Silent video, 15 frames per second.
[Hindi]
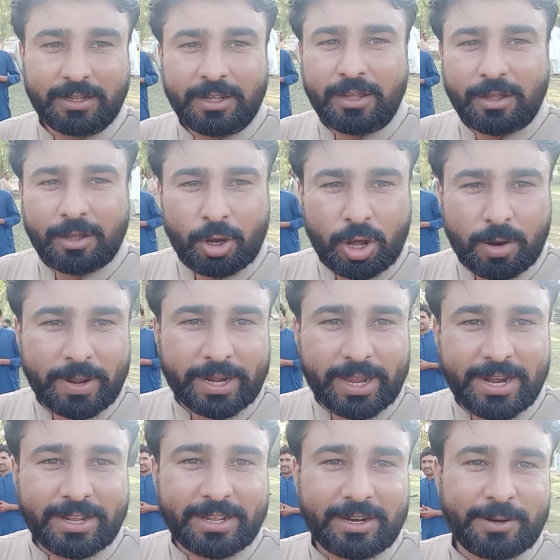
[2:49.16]
और
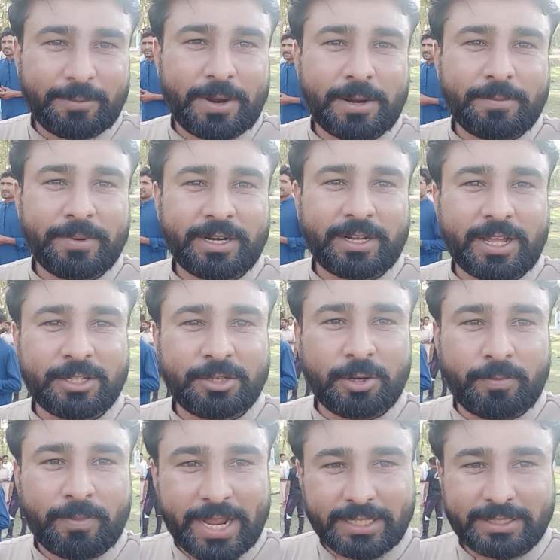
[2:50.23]
मैकेनिकल डिपार्टमेंट का जो
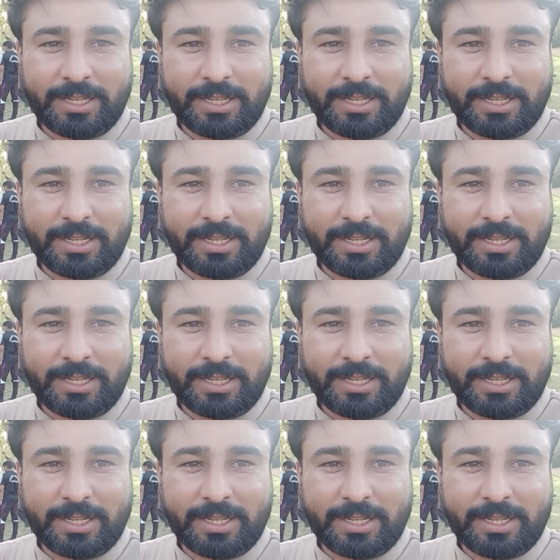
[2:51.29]
मैच